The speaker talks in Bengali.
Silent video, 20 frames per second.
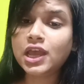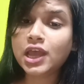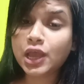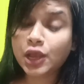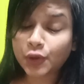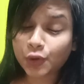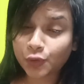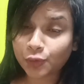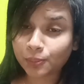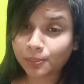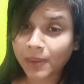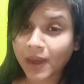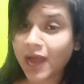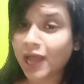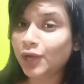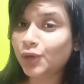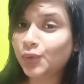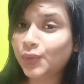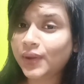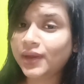খুব
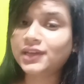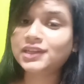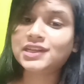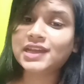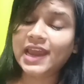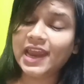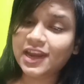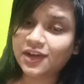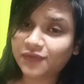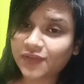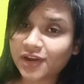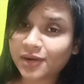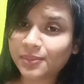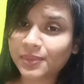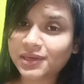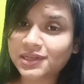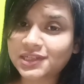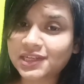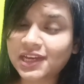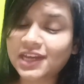ভালো একটা
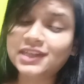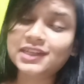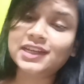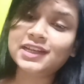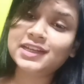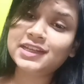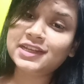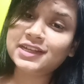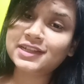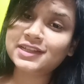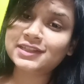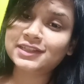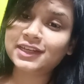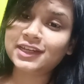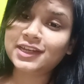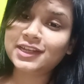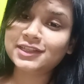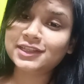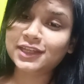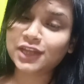এনভায়রনমেন্টে ইন্ডিয়ান লিগাল
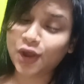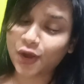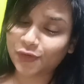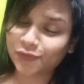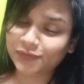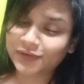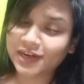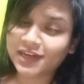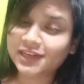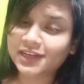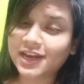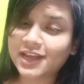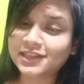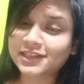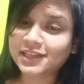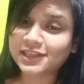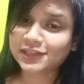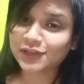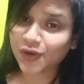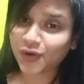স্টাডিজে অফলাইন
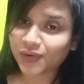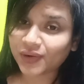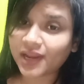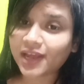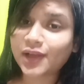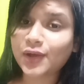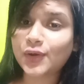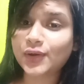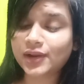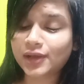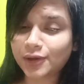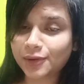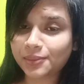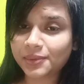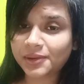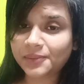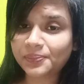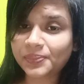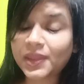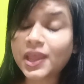ক্লাসেস কন্ডাক্ট করা হবে
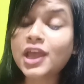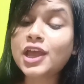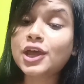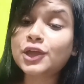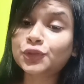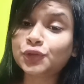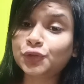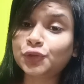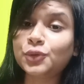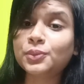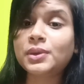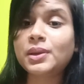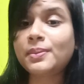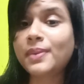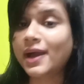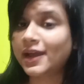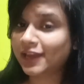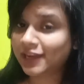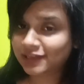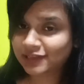তো তোমরা
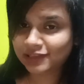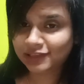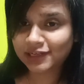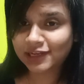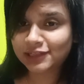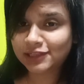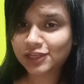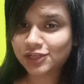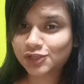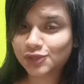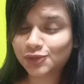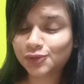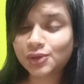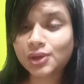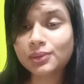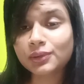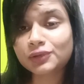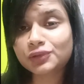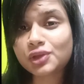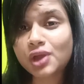বাকি ডিটেলসের জন্য
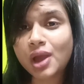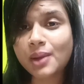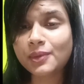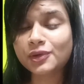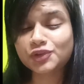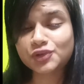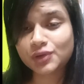কিন্তু আমার সঙ্গে